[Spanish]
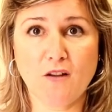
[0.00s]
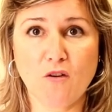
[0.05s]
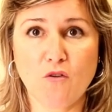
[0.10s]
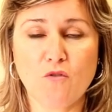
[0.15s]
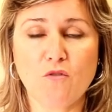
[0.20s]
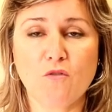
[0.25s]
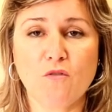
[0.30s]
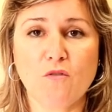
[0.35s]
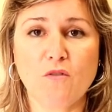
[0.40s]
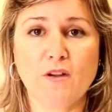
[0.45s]

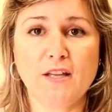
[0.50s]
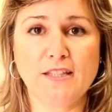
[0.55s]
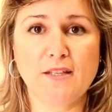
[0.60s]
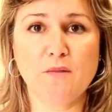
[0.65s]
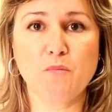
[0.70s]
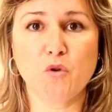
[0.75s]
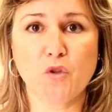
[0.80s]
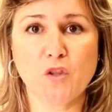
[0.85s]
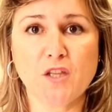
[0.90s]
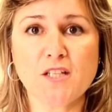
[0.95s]
con
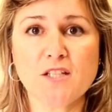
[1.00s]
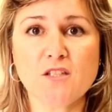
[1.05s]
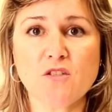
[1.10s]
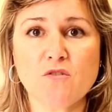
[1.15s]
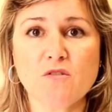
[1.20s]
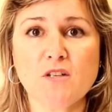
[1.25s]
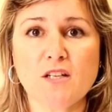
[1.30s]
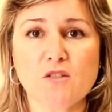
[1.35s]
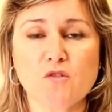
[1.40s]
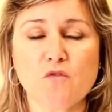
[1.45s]
este
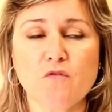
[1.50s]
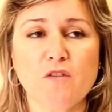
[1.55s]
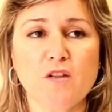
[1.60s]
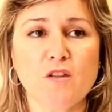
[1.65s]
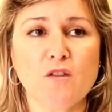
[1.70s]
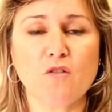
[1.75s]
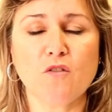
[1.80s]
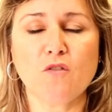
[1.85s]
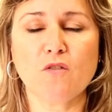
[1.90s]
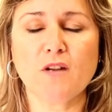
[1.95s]
proceso que han
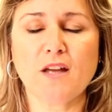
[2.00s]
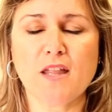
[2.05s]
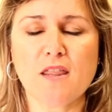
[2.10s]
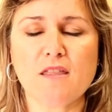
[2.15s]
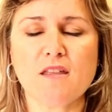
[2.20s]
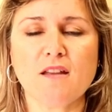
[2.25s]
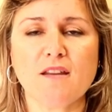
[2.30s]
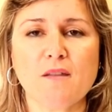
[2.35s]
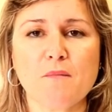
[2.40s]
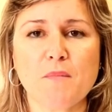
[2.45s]
sufrido
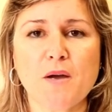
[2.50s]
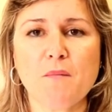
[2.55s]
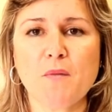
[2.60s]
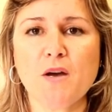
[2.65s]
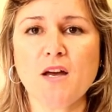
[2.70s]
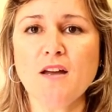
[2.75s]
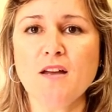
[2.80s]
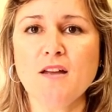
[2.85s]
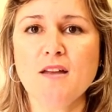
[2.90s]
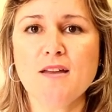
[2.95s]
cáncer de
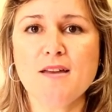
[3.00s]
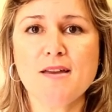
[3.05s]
mama.